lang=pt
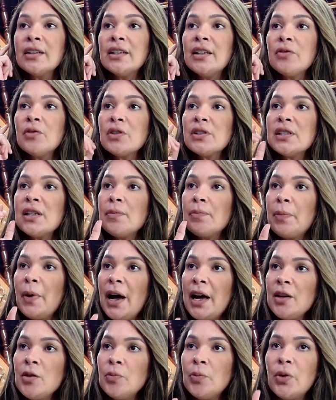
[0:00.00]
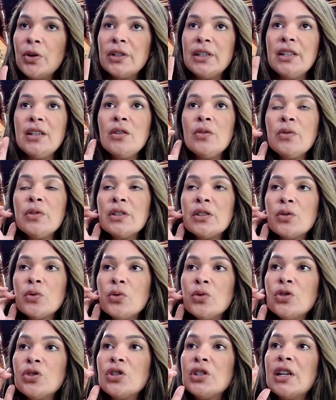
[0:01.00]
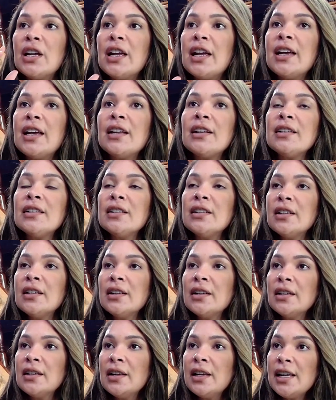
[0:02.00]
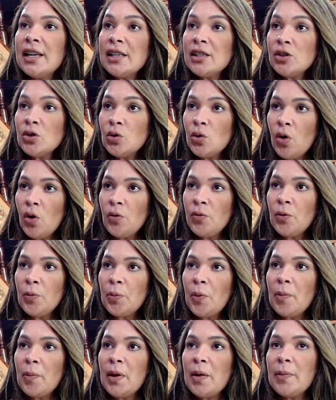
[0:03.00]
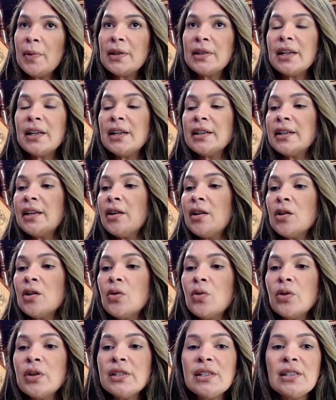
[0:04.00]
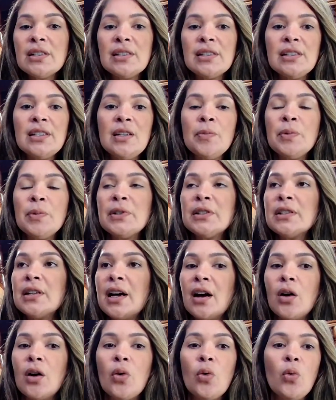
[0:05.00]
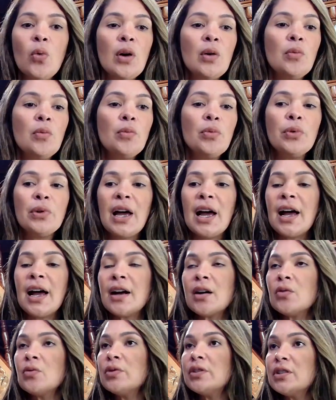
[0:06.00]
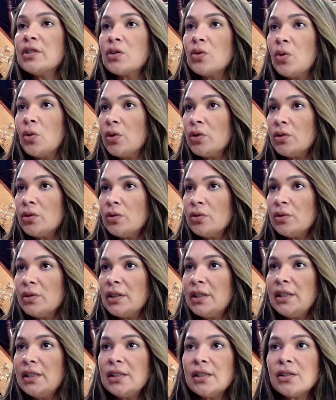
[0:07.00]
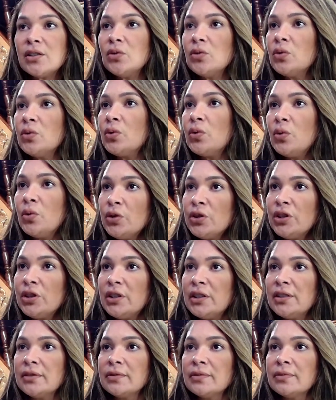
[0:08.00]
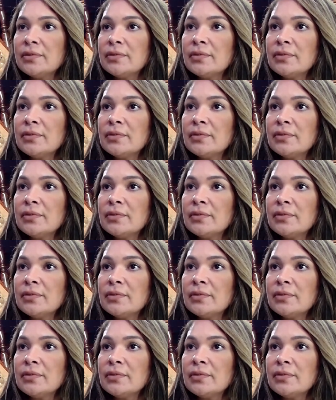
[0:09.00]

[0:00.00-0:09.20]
que você pare um pouquinho, escute ela, resolva o problema dela, que é uma coisa simples na rua, um buraco, um esgoto, que isso não custa